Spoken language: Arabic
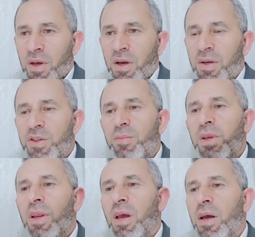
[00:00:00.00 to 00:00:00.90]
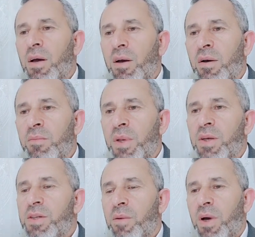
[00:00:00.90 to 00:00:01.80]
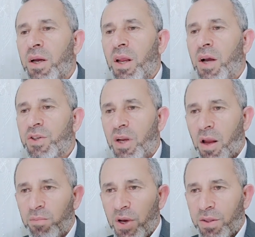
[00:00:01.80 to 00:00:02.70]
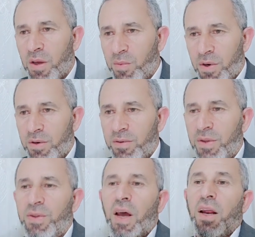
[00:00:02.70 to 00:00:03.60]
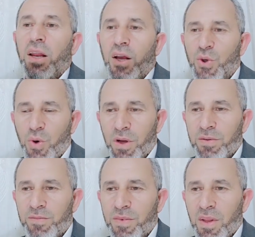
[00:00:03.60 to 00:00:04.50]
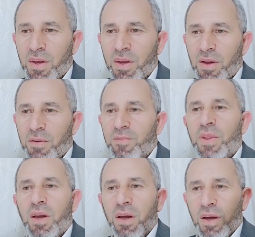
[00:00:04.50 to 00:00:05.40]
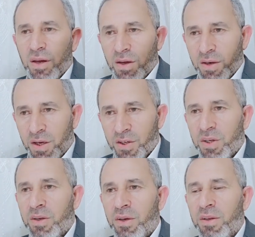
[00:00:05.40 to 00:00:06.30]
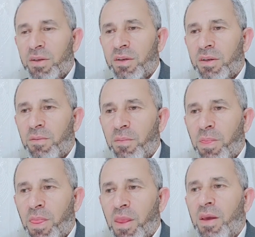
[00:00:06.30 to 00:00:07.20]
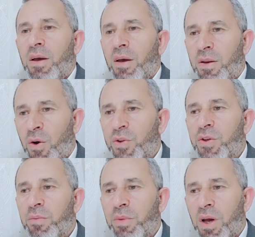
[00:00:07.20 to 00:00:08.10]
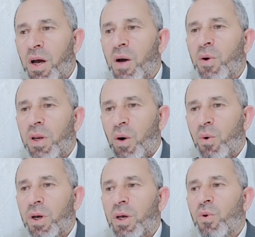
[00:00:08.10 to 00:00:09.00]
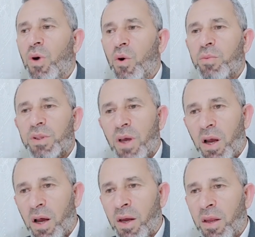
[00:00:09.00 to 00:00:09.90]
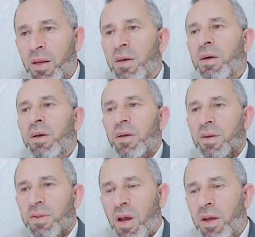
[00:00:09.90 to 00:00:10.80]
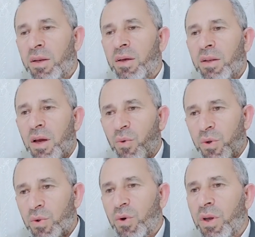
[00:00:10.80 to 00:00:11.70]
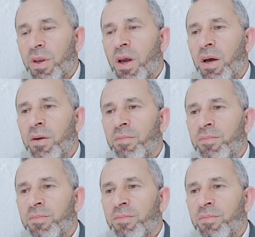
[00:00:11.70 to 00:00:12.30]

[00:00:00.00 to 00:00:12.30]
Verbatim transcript: نجيب لنا آه، من السبعة إلى عشر حبات تمر نطالع العجوة نعجنهن نحطهن بهاون أو غيره أو بطحانة نطحنهن أو ندقهن ناعم